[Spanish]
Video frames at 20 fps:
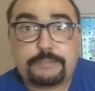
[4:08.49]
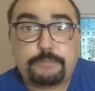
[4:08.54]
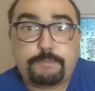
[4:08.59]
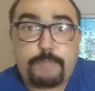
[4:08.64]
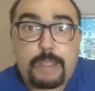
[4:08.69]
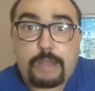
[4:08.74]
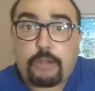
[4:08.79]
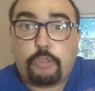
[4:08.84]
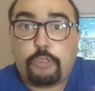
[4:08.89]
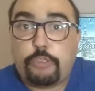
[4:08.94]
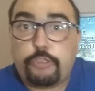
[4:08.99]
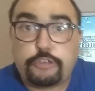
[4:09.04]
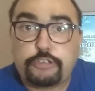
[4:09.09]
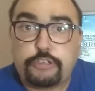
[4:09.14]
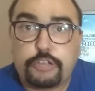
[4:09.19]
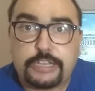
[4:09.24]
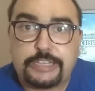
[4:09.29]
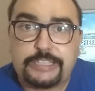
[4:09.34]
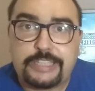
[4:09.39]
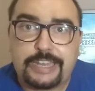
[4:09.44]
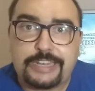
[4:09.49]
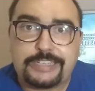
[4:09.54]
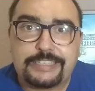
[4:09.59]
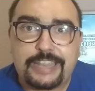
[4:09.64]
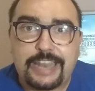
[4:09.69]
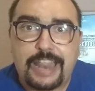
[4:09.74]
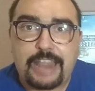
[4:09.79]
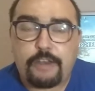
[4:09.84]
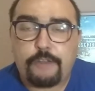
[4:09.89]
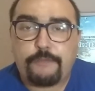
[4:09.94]
Es vergonzoso que
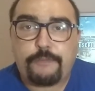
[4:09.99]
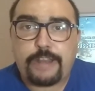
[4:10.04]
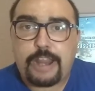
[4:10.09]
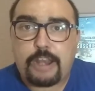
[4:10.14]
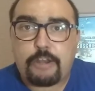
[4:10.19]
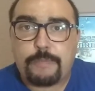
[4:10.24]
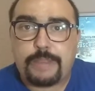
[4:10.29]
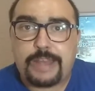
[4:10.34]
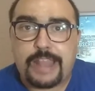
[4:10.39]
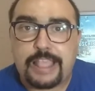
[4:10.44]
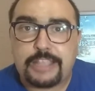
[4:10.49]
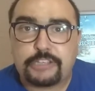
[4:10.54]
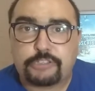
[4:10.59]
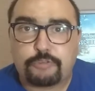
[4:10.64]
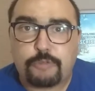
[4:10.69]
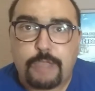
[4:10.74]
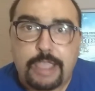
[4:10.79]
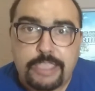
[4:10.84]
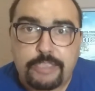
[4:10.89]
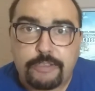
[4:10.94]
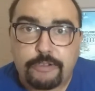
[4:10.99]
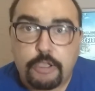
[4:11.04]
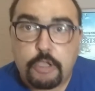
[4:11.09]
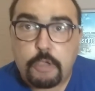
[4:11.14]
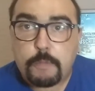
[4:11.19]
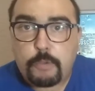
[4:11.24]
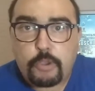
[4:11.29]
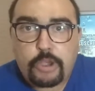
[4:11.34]
Interestelar no fuera nominado en su año,